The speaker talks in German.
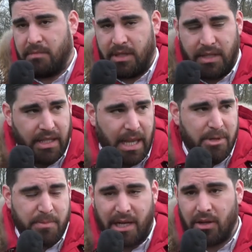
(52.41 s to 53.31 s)

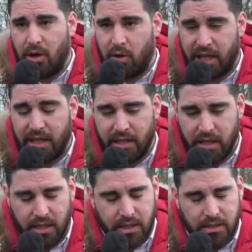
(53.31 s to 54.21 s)
dementsprechend auch dann
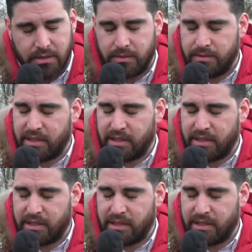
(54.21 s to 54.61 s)
äh,